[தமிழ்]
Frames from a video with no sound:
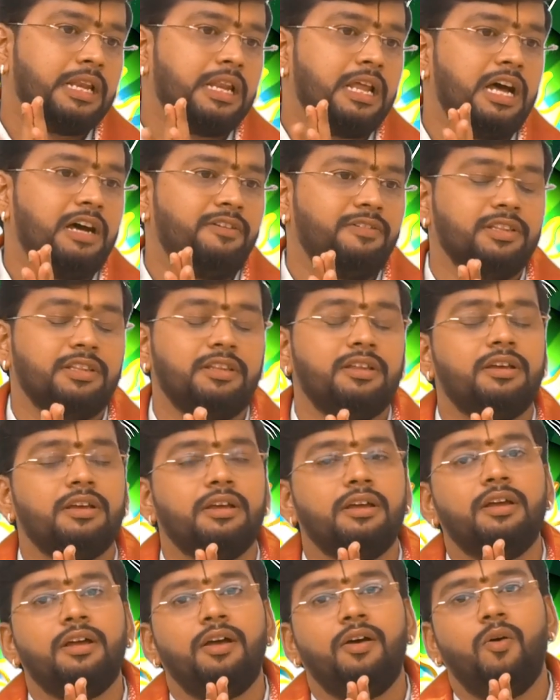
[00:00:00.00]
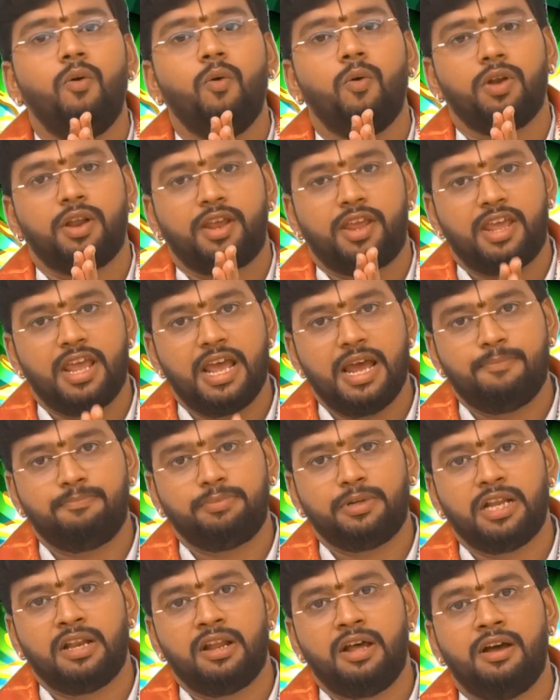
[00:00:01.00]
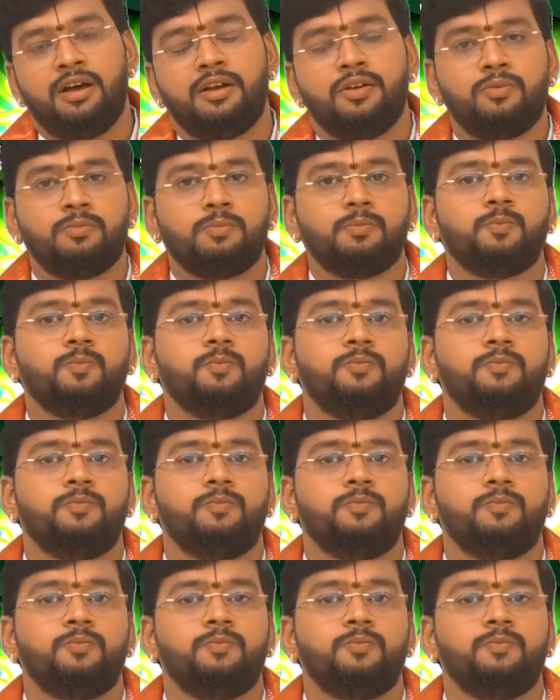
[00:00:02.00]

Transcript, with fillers: நான் வந்து ஒரு கேப்டன் ஆகணும்